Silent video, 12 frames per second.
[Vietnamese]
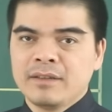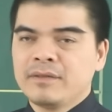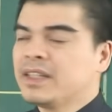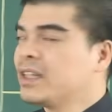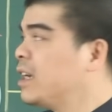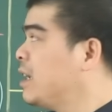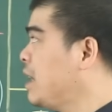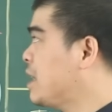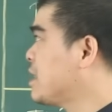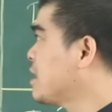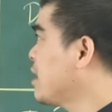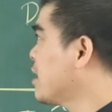Vì thế,
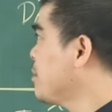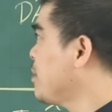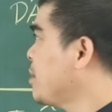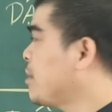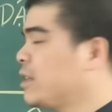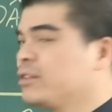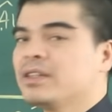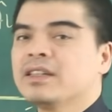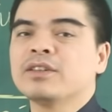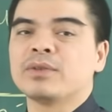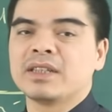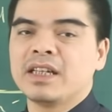để gia tăng cái may mắn cho
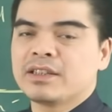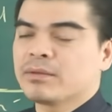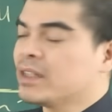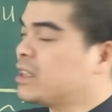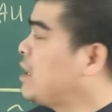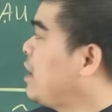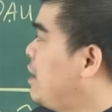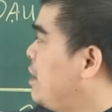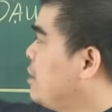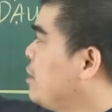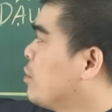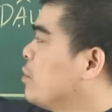những người tuổi Tỵ trong thời gian
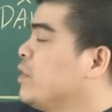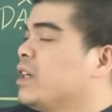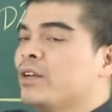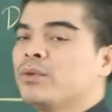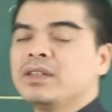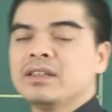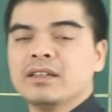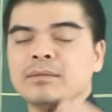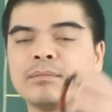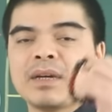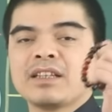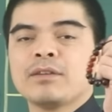này thì quý vị hãy luôn nhớ
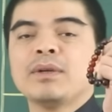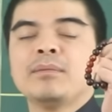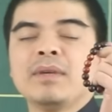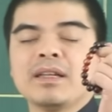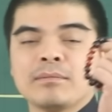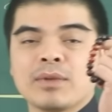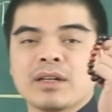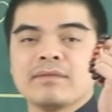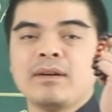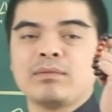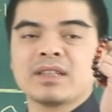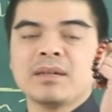mang theo bên mình một cái
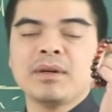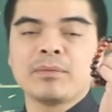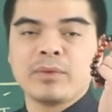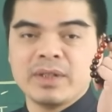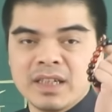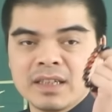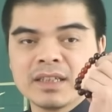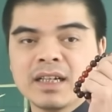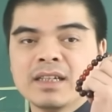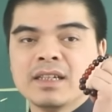vòng tam hợp quý nhân